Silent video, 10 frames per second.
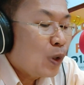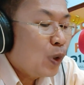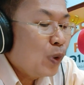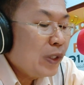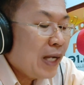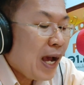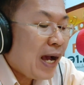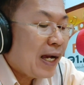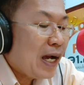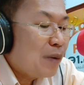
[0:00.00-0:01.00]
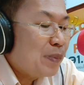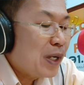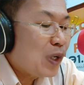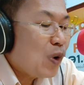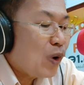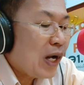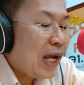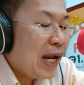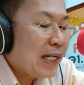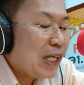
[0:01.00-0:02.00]
คลุ้งยางอำเภอกงไกร
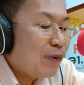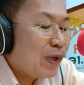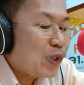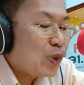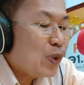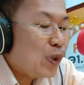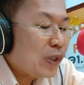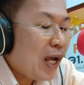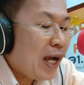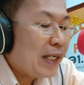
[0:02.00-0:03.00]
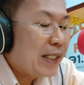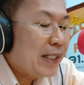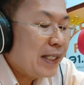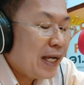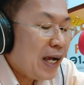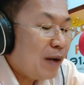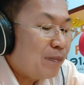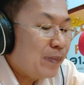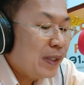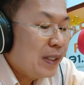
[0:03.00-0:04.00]
ราชจังหวัดสุโขทัยนะครับ
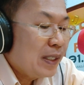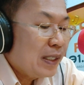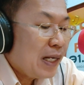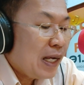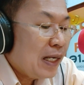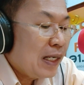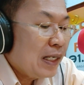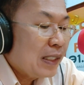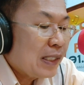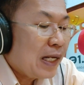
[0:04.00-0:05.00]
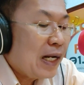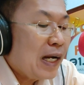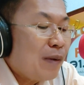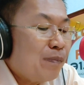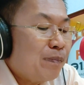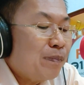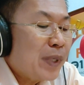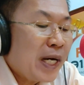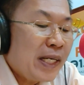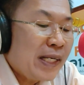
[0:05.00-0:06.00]
นะแต่ได้รับป
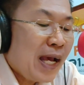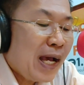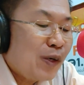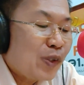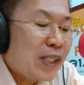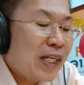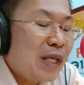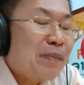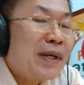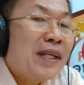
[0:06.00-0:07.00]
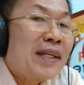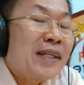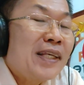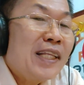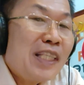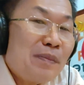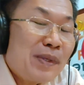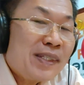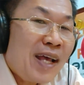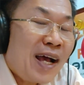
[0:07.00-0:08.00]
ริญญาดุษฎีบัณฑิตกิติม
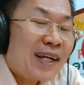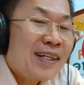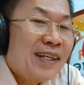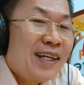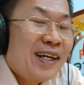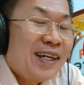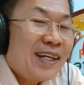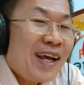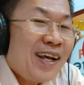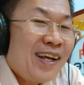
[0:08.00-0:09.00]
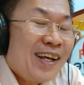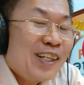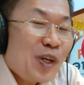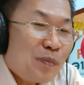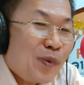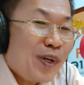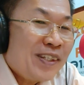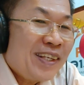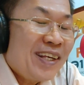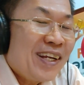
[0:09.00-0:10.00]
ศักดิ์นะจบป
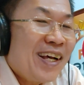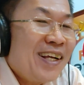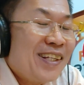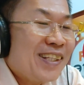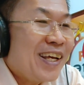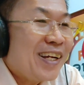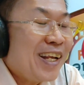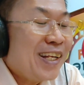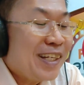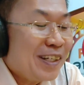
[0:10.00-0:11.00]
.4 นะแต่ได้